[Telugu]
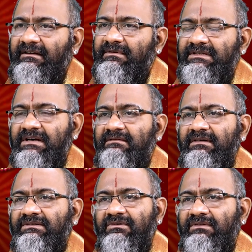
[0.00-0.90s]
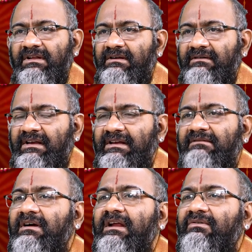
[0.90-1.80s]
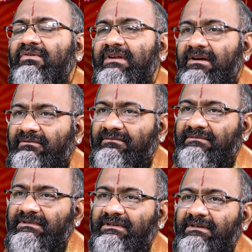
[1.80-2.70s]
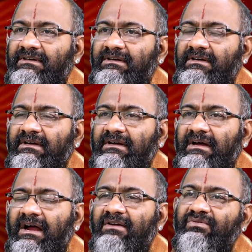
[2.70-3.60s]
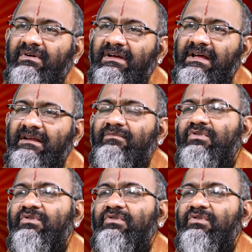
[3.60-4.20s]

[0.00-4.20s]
అంతకు మించినటువంటి సౌందర్యం కలిగిన వాడు ఎవరూ లేరు ఆయన చూడగానే